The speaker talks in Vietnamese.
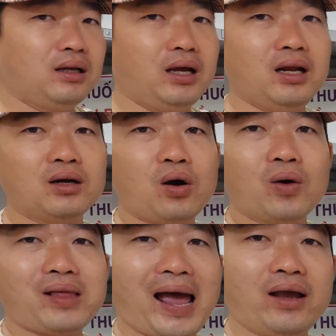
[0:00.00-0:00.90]
lên
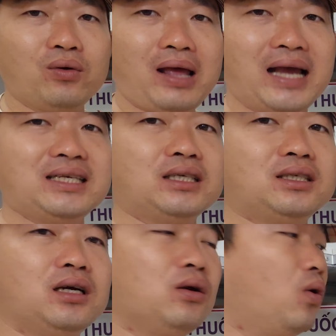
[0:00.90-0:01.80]
cô Thái của Thái sản
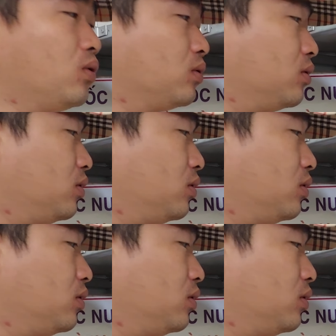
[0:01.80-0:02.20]
xuất luôn